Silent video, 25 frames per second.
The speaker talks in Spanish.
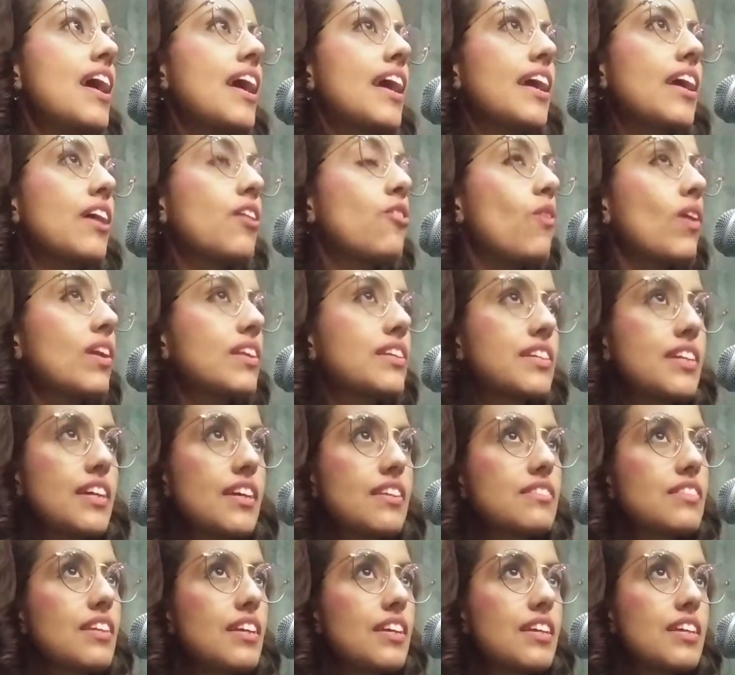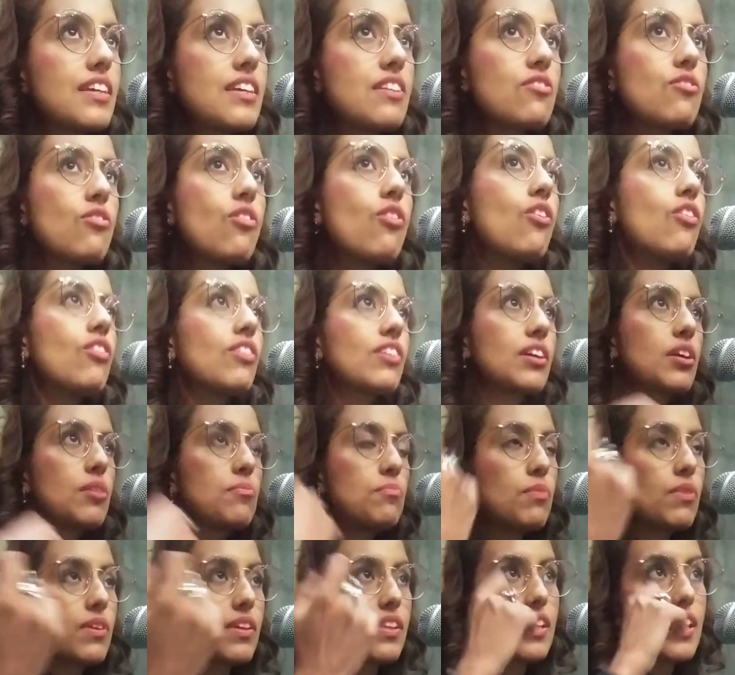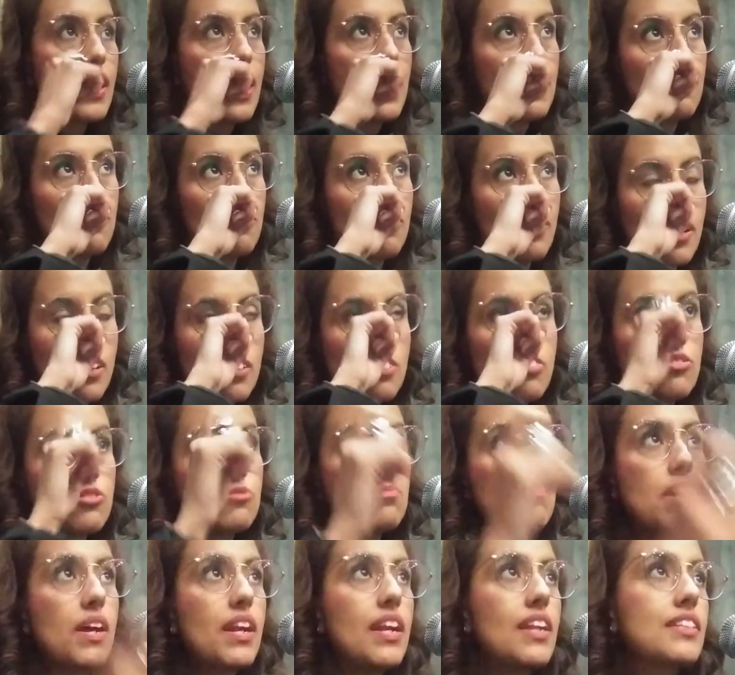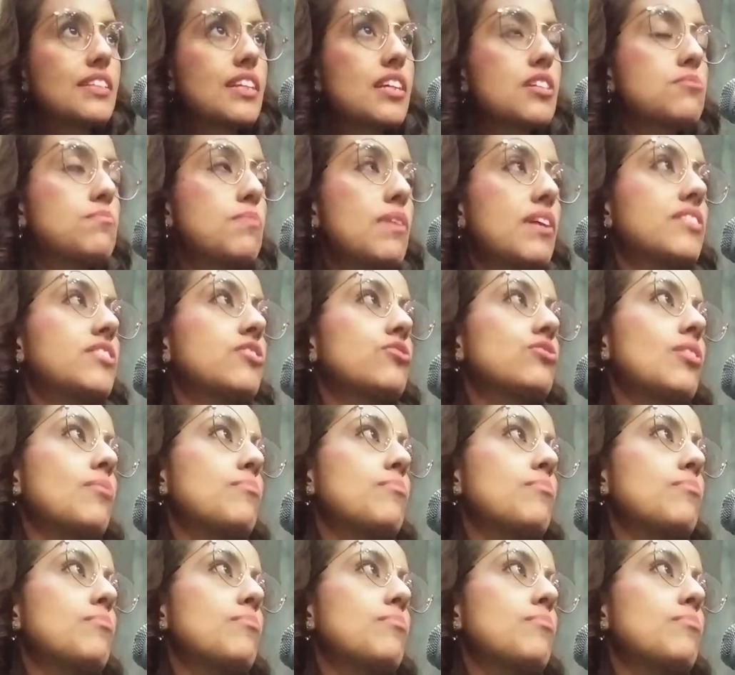eh, cualquier tejido que puede ayudarnos para el trasplante,